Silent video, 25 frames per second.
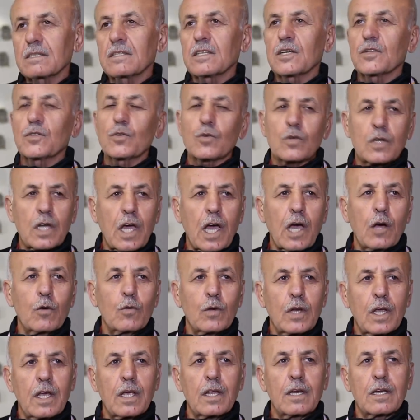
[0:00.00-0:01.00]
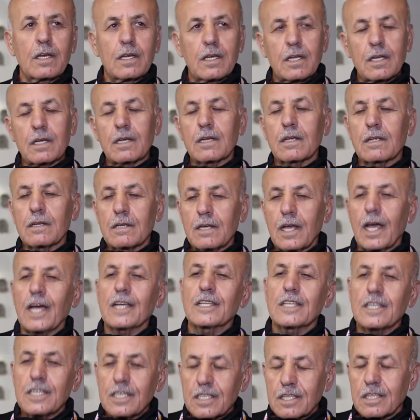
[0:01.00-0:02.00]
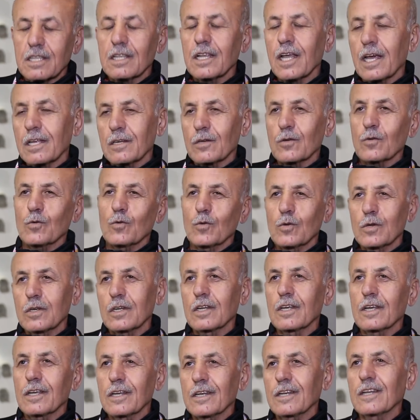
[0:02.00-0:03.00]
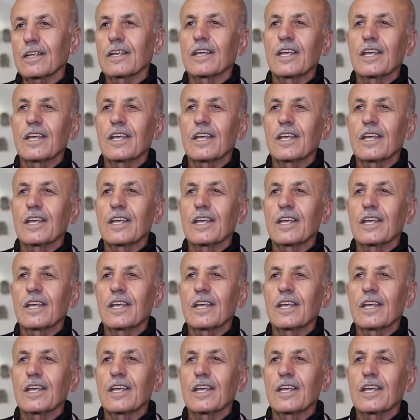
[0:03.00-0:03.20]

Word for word: مدير المنتخب صرح التالي حصريا للصدى